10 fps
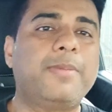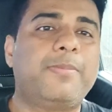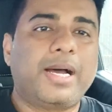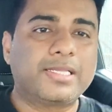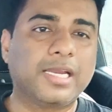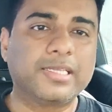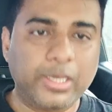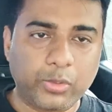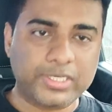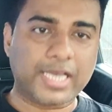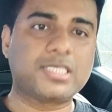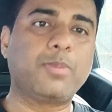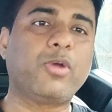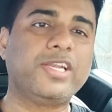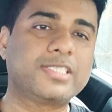अब बात करते हैं कुछ
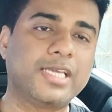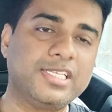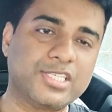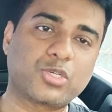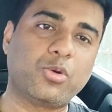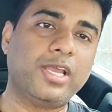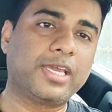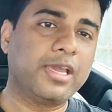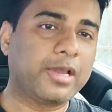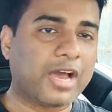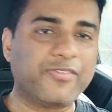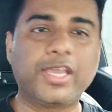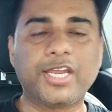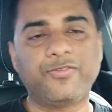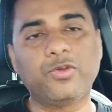ऐसे पॉइंट्स की जिसको लेके
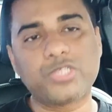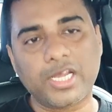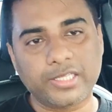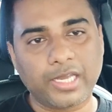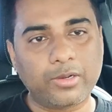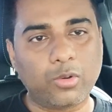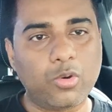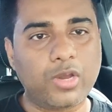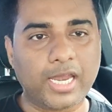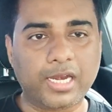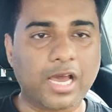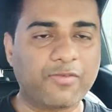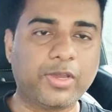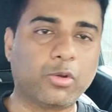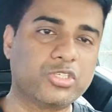काफी कंफ्यूज रहते हैं लोग एंड
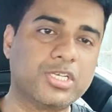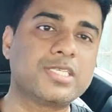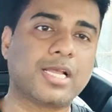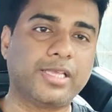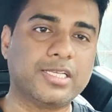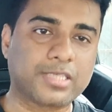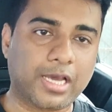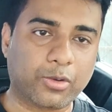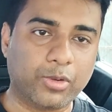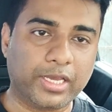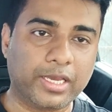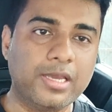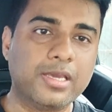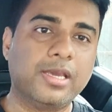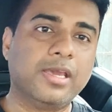काफी क्वेश्चंस आते हैं इस कार को लेके